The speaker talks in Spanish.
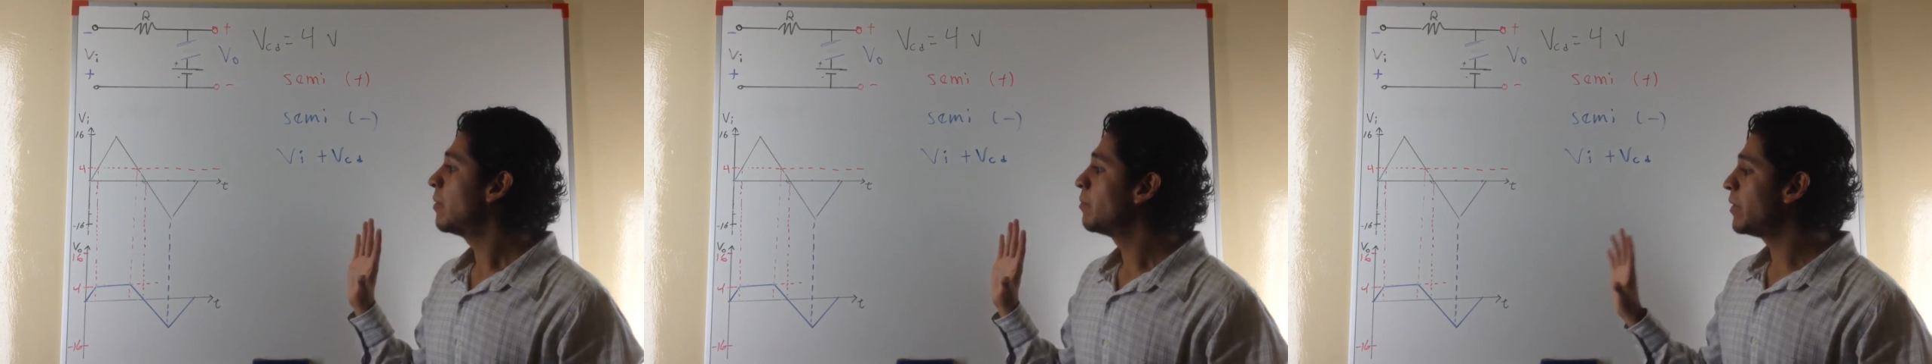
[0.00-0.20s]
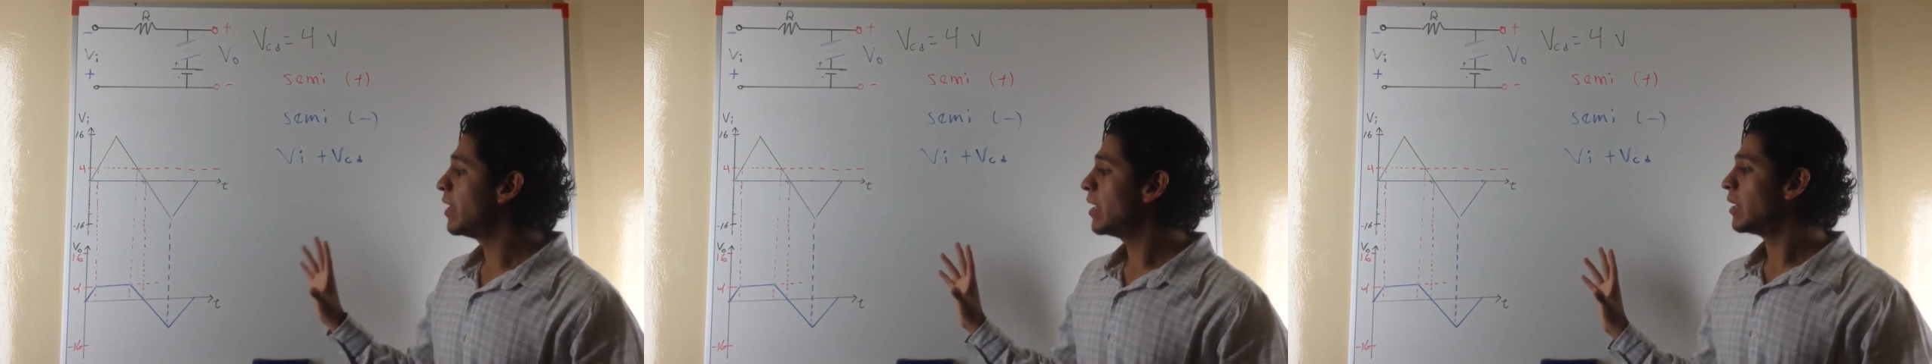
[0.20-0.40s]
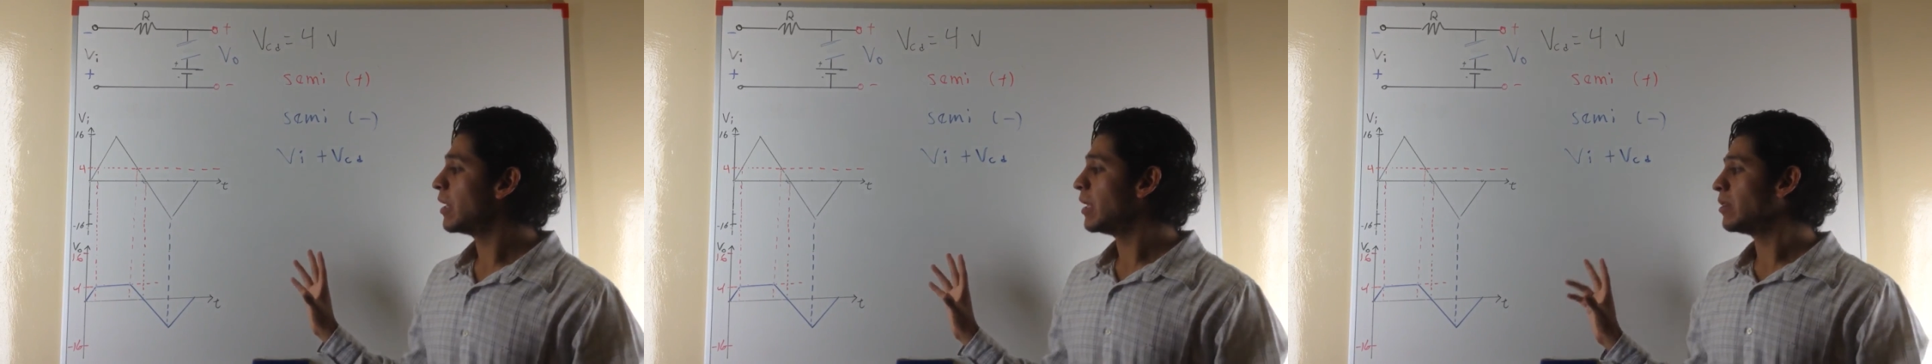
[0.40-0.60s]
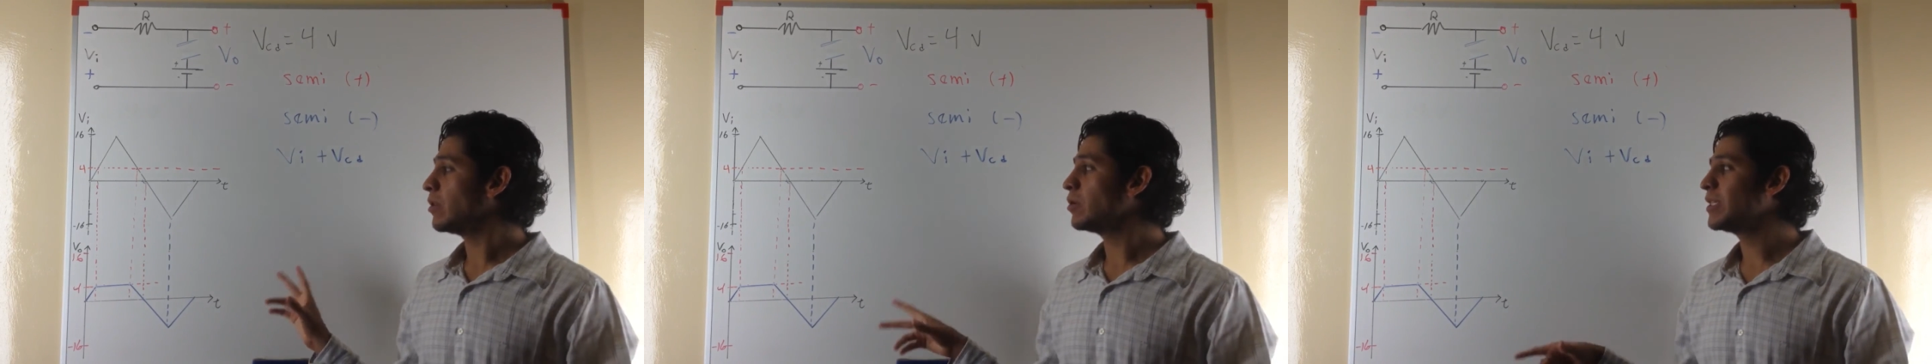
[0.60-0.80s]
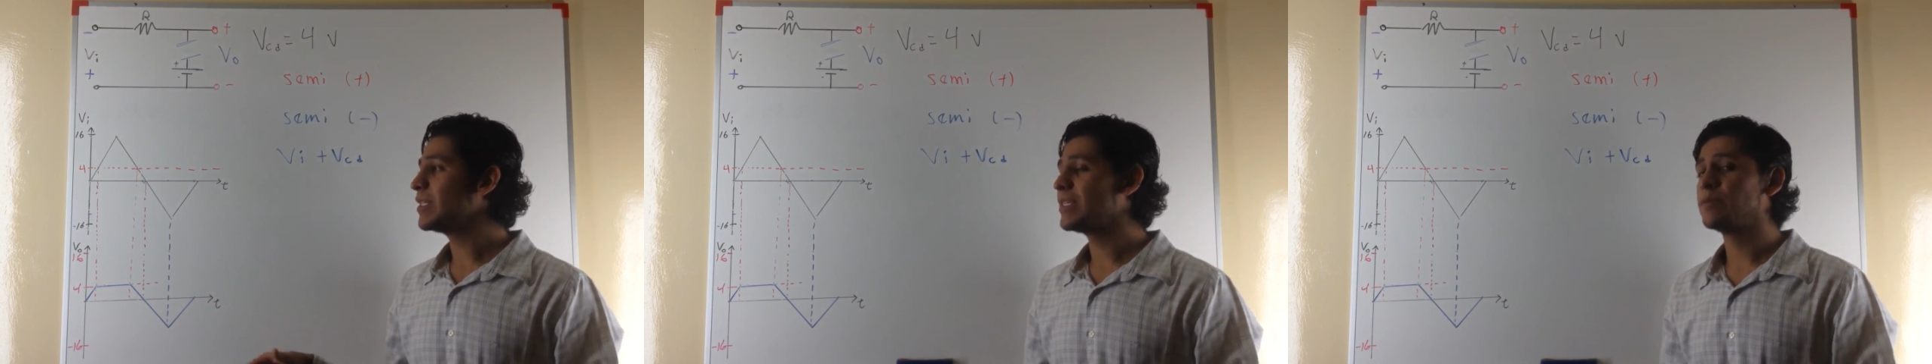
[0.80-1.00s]
Bien,
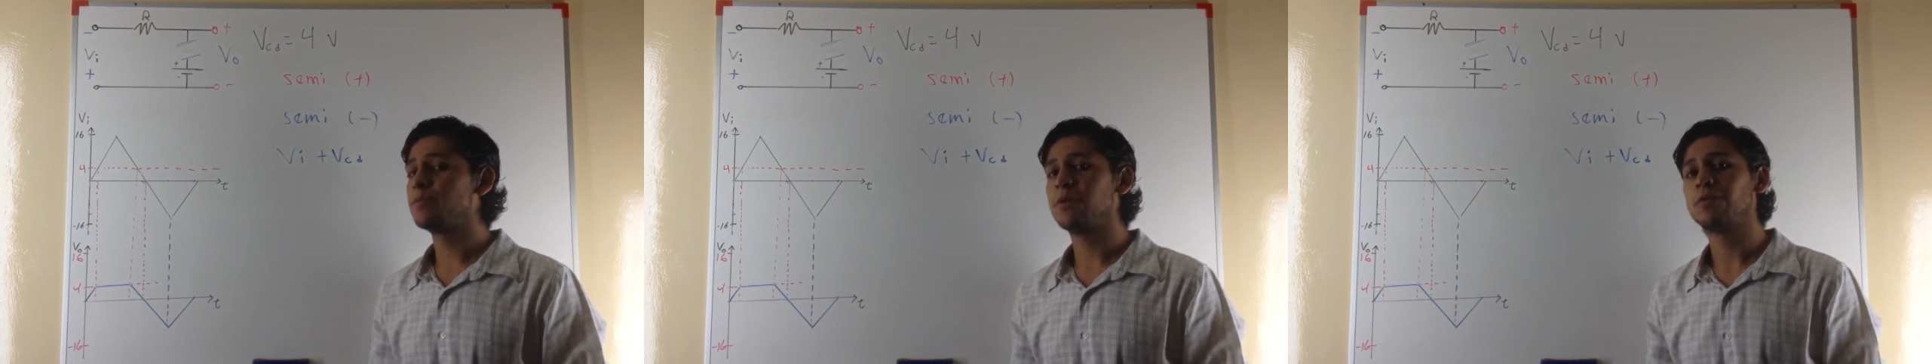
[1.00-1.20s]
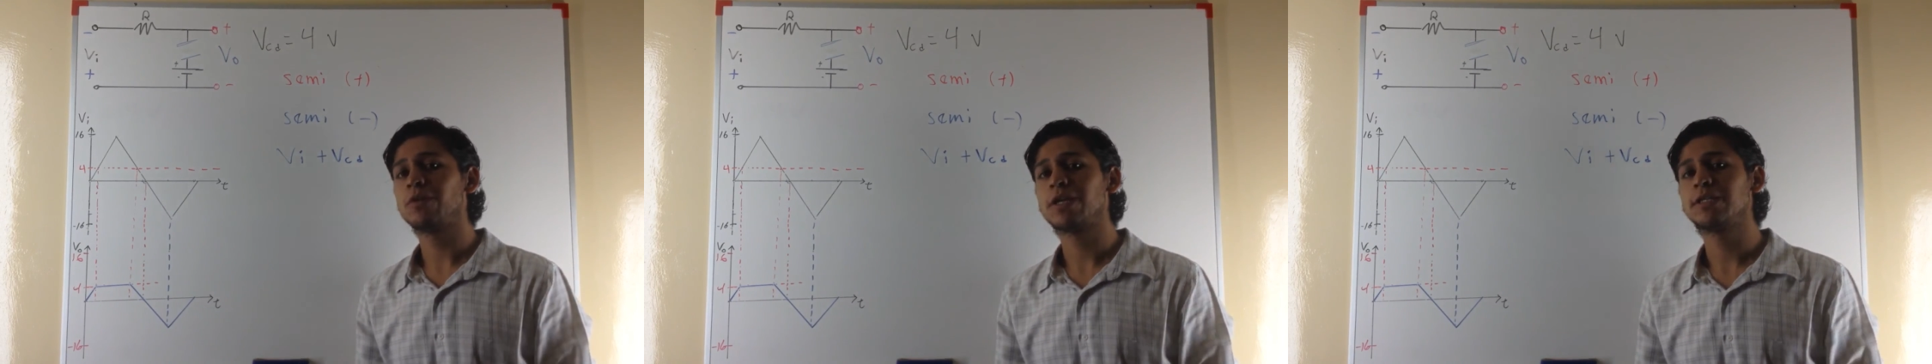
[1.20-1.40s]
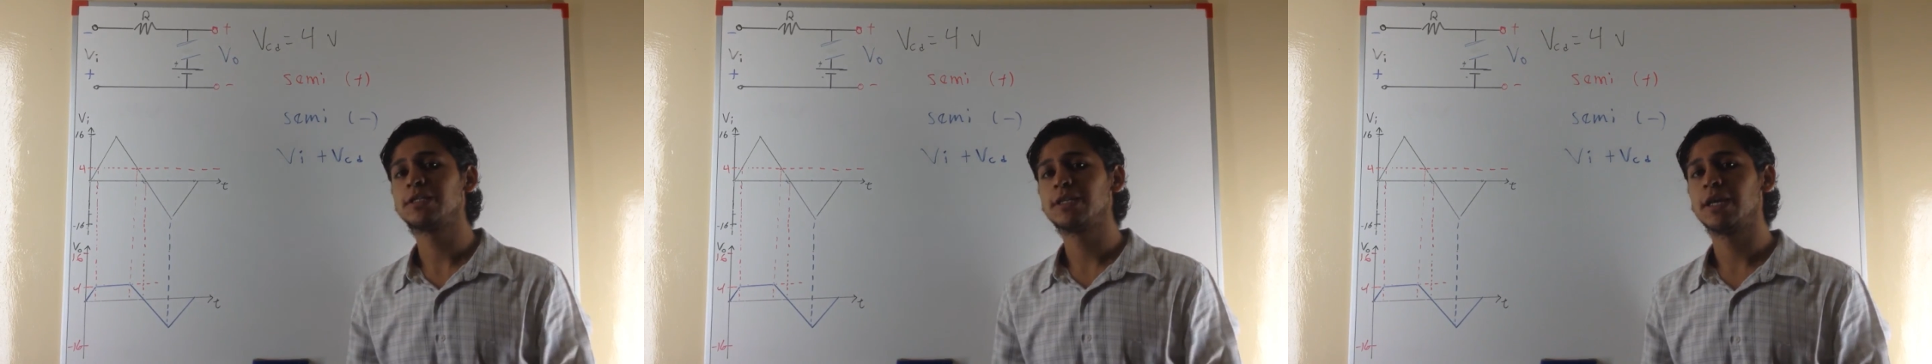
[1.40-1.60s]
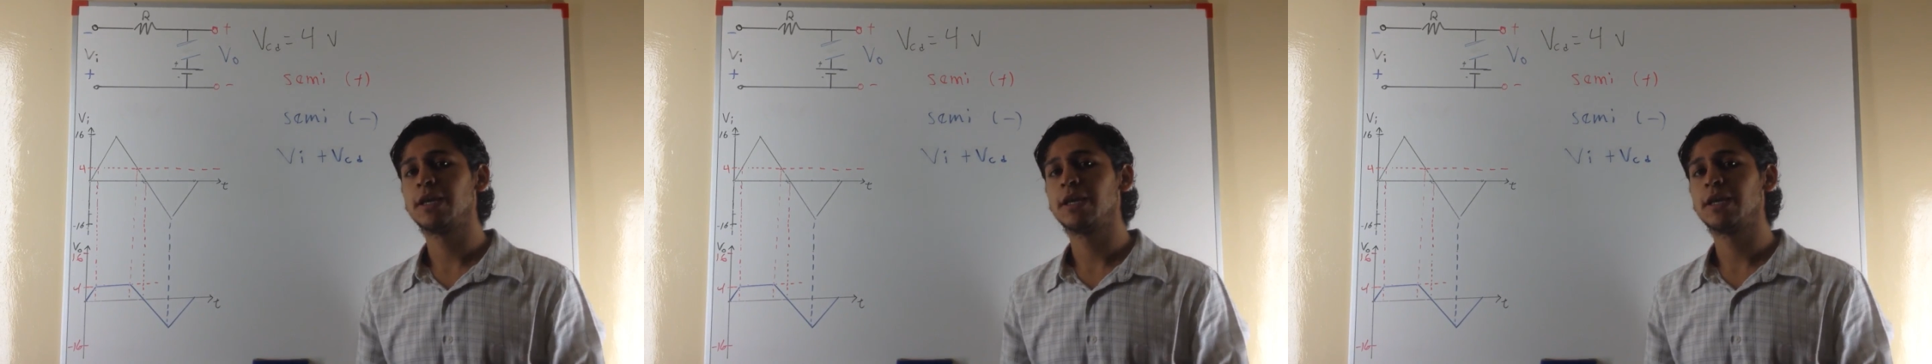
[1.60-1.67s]
entonces espero que este